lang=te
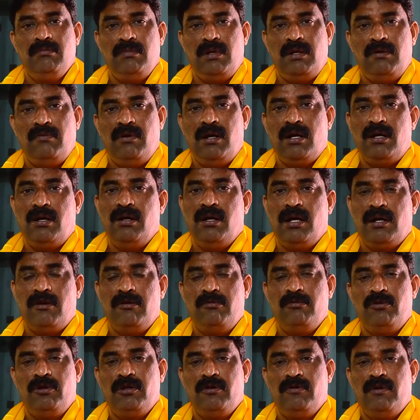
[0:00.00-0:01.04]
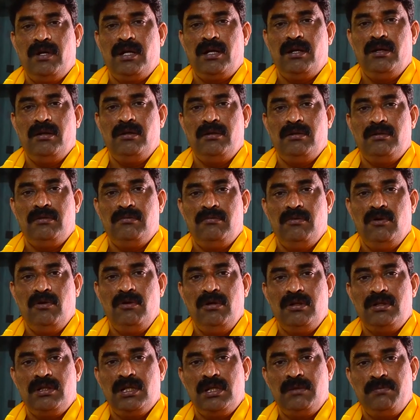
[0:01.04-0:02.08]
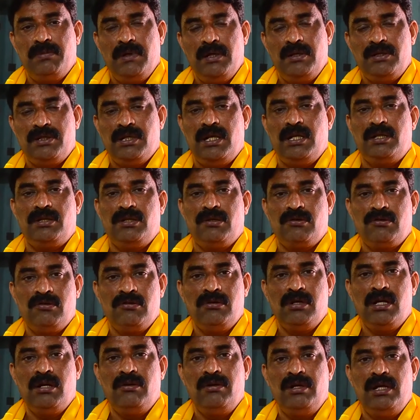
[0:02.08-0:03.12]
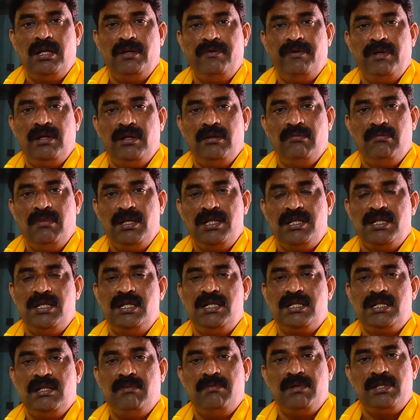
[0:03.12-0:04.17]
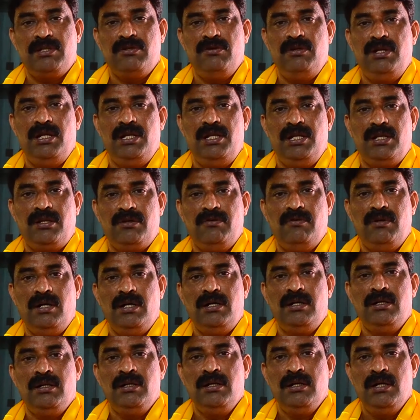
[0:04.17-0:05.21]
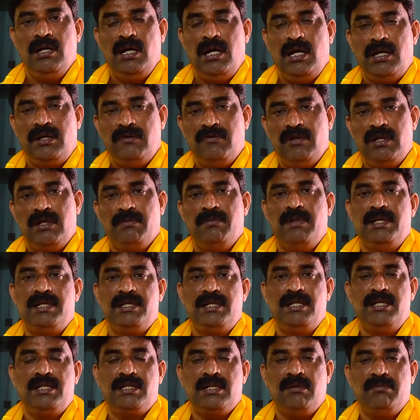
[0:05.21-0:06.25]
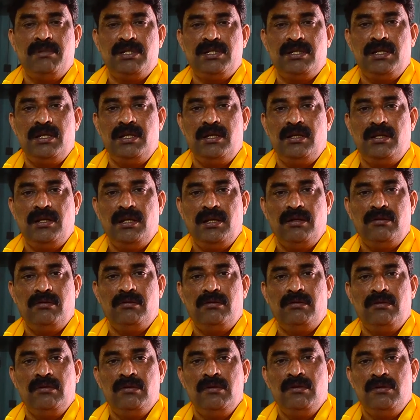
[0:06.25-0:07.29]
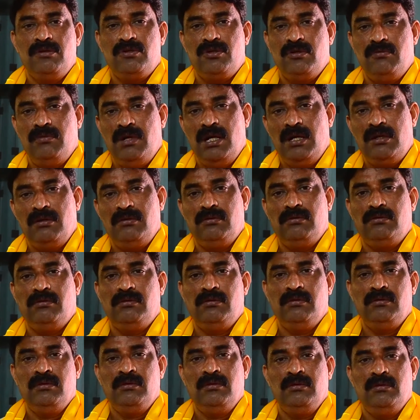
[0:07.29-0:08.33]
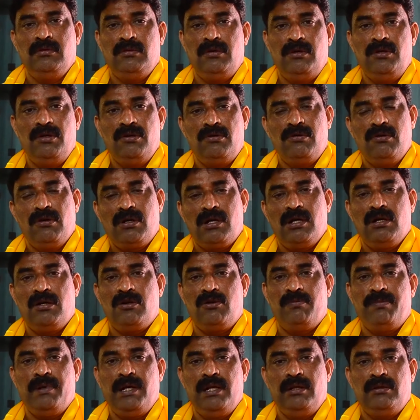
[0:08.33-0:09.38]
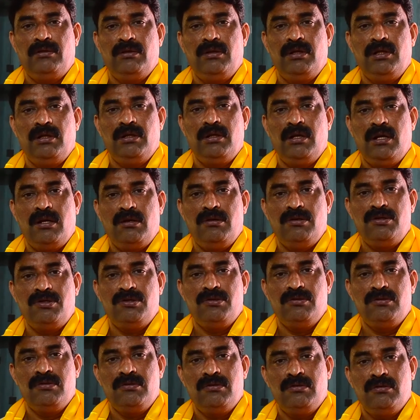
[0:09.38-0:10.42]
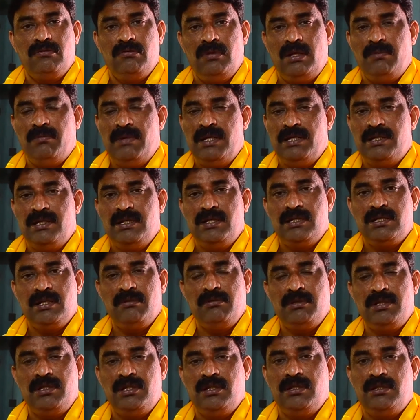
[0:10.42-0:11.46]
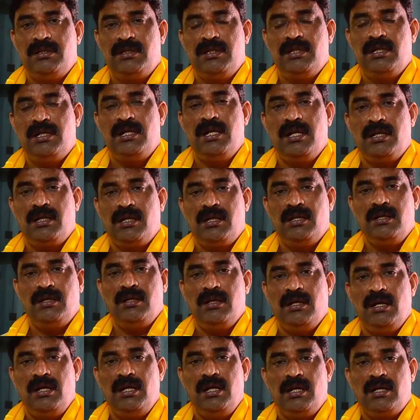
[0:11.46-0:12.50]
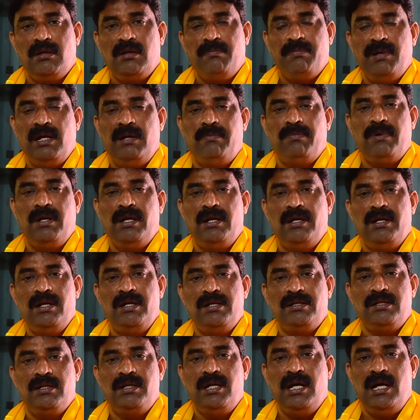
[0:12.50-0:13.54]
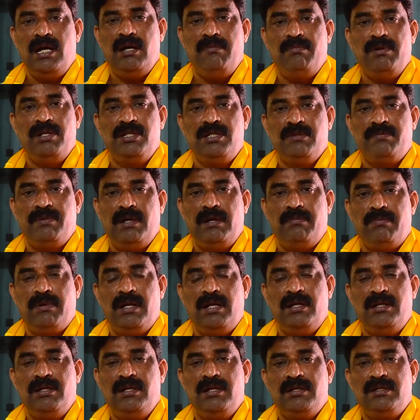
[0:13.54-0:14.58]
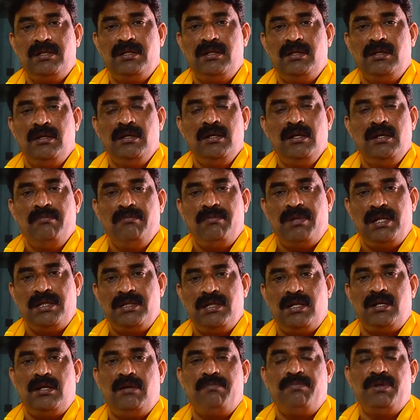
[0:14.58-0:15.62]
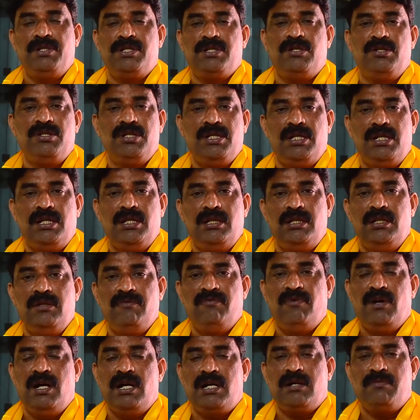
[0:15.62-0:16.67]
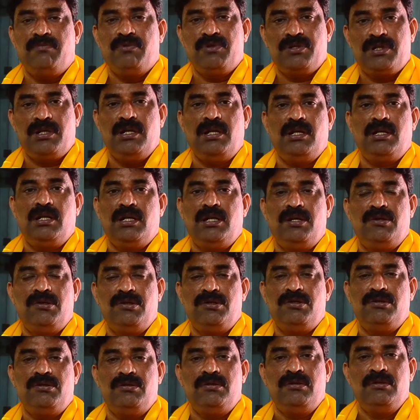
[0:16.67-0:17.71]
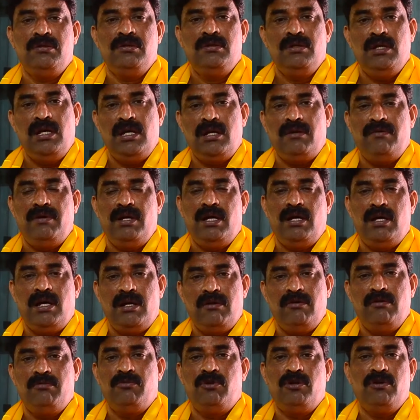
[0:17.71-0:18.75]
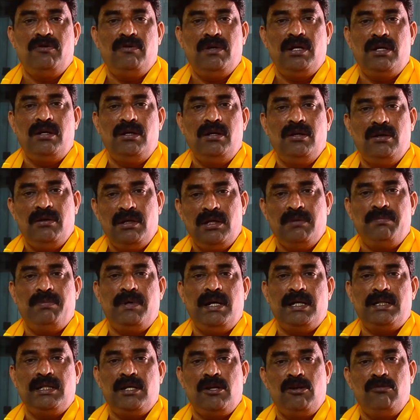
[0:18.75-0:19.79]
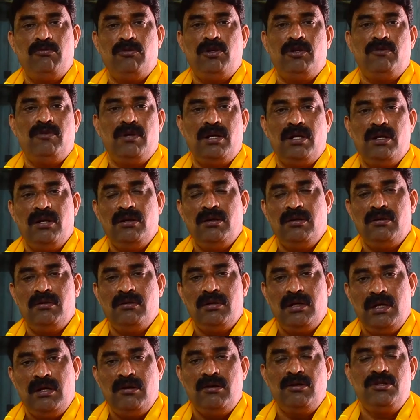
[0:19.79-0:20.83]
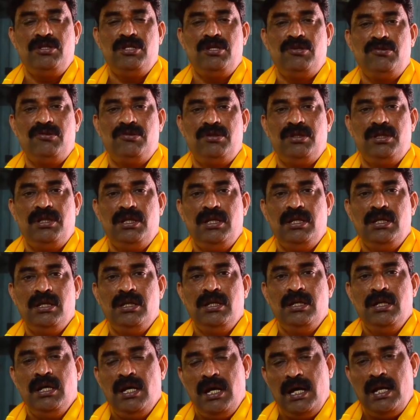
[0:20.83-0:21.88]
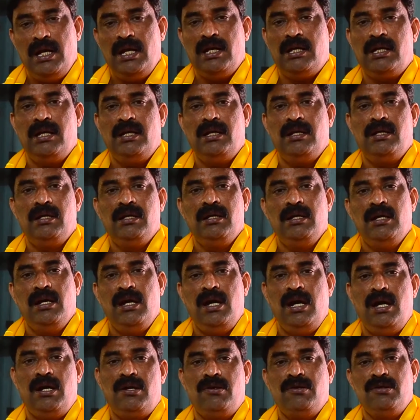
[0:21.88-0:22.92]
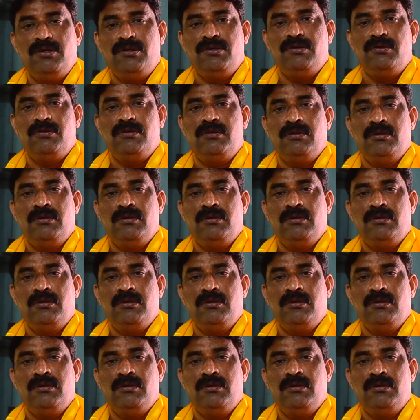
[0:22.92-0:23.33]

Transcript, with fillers: మన వార్డులో అరవై మూడో వార్డులో మౌలిక సత్వాలు చాలా తక్కువగా ఉండేవి మంచినీటి సమస్య ఉండేది ఎక్కువ అటువంటి మంచినీటి సమస్యని నేను సుమారు రెండు కోట్ల రూపాయలతో ఆ రోజు మరి మంచినీటి సమస్య తీర్చడానికి అనేక పైప్ లైన్లు వేసి డయా పెంచి పైప్ లైన్లు వేసి ప్రజలు రప్పించడం జరిగింది వాటర్ పుష్కలంగా ఈరోజు అరవై అరవై మూడో వార్డులో అంటే పాత అరవై మూడో వార్డులో రావడం జరుగుతుంది అలాగే ఆ రోజు